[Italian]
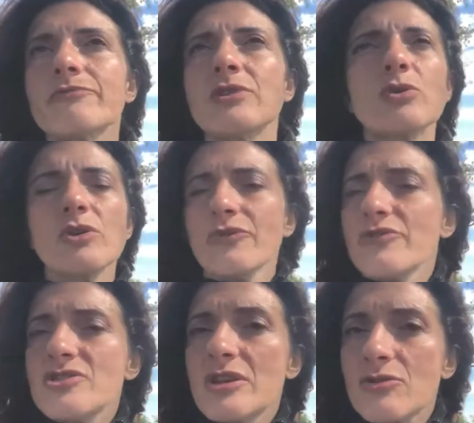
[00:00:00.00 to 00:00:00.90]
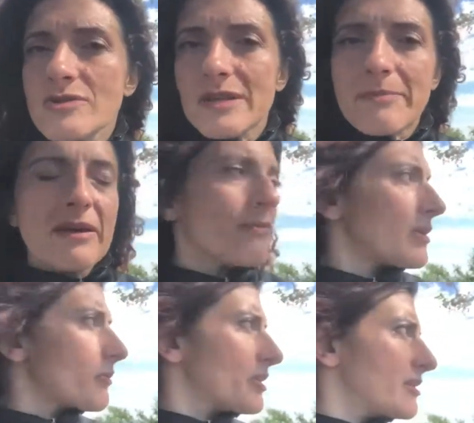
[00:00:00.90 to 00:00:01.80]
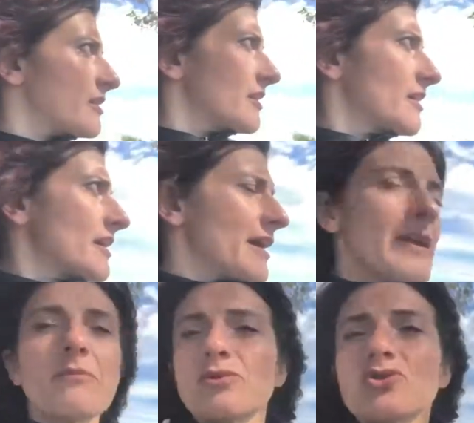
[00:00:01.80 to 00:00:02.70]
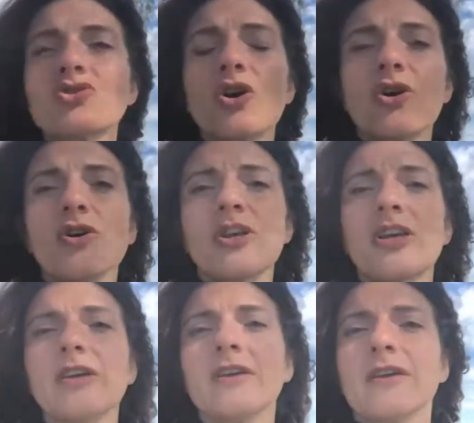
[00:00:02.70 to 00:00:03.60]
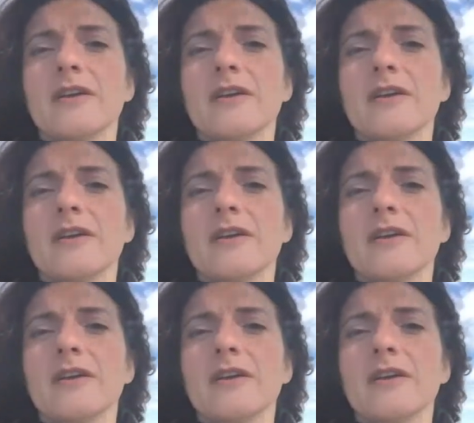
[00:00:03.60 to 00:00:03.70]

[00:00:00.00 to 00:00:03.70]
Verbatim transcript: di cui non fossi consapevole, quindi emozioni,